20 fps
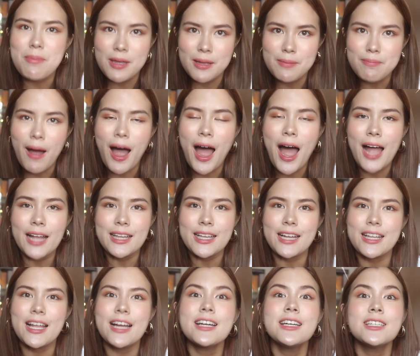ผิดพลาด
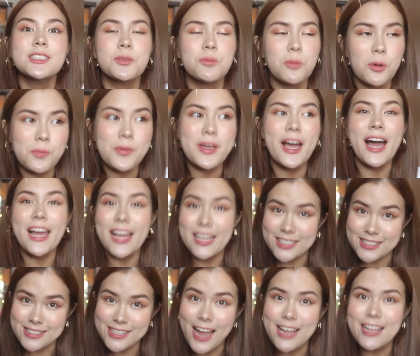นะถ้าเกิดสมมติมีใครอยาก
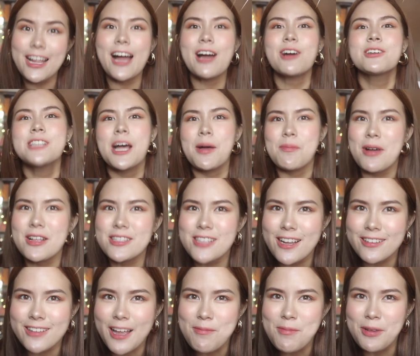จะจ้างค่ะก็สามารถ
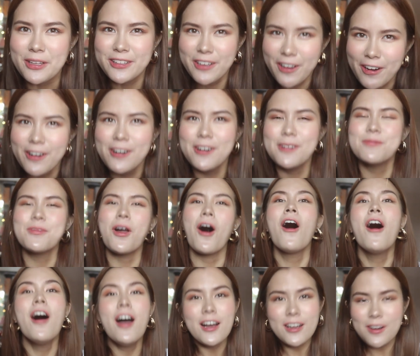จ้างได้เหมือนเดิมเนาะ